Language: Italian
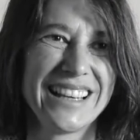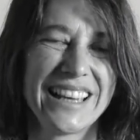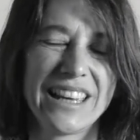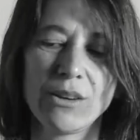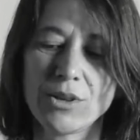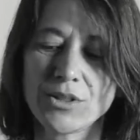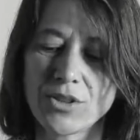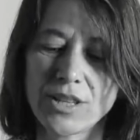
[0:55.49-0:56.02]
E
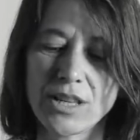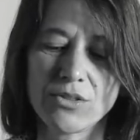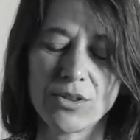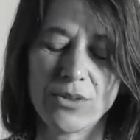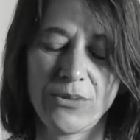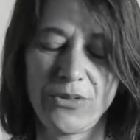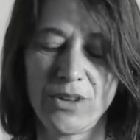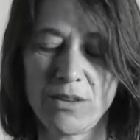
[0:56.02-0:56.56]
in questo senso
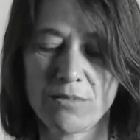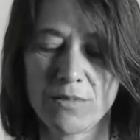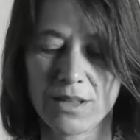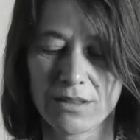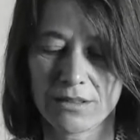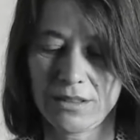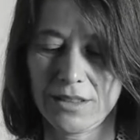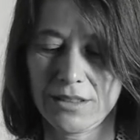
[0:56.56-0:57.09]
il film
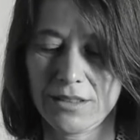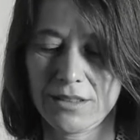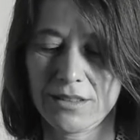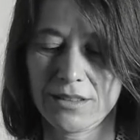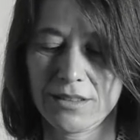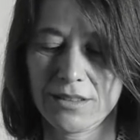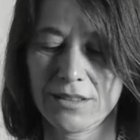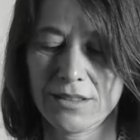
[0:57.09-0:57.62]

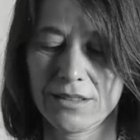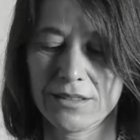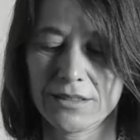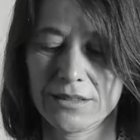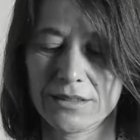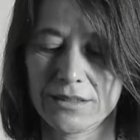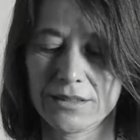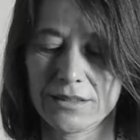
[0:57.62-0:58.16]
eh,
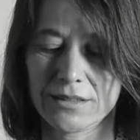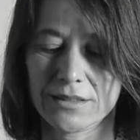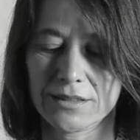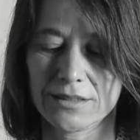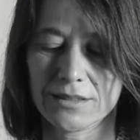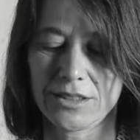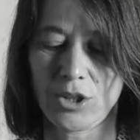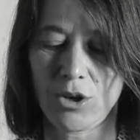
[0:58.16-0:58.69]

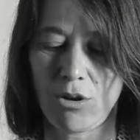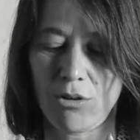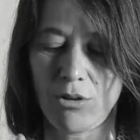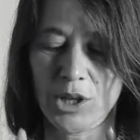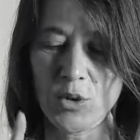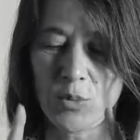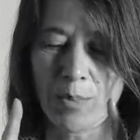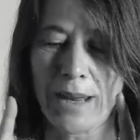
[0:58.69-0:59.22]
si
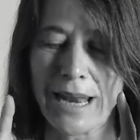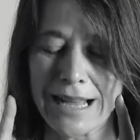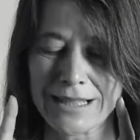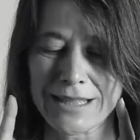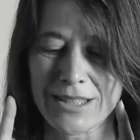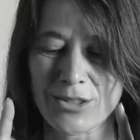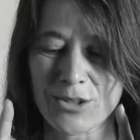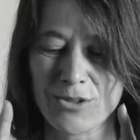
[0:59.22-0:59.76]
colloca in un
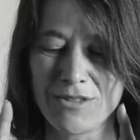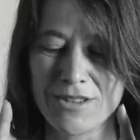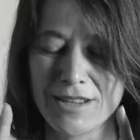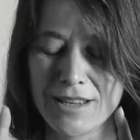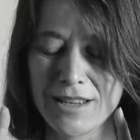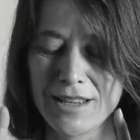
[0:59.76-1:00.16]
palazzo